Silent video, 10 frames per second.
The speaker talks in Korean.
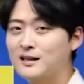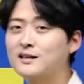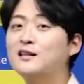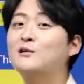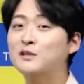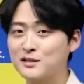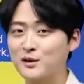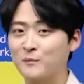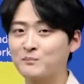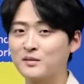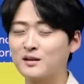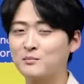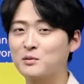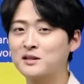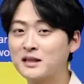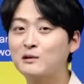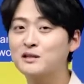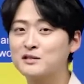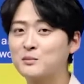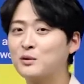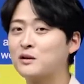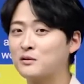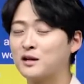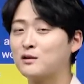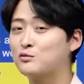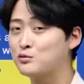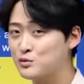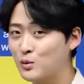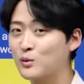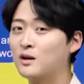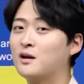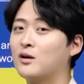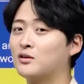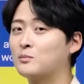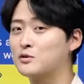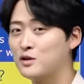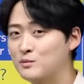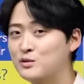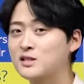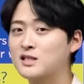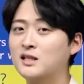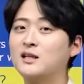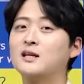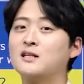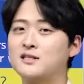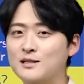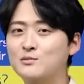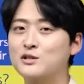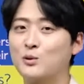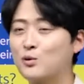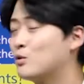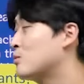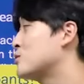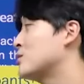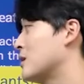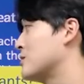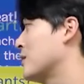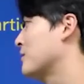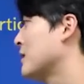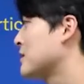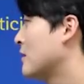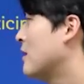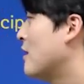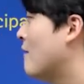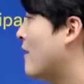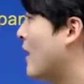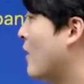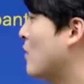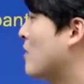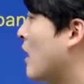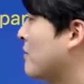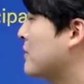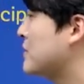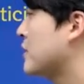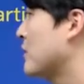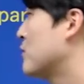끝나고 나서 프로그램 끝나고 나서 보내는 거니까 후속 어떤 뭐 설문지, 질문지 그런 걸 볼 수 있겠죠. 그래서 follow up survey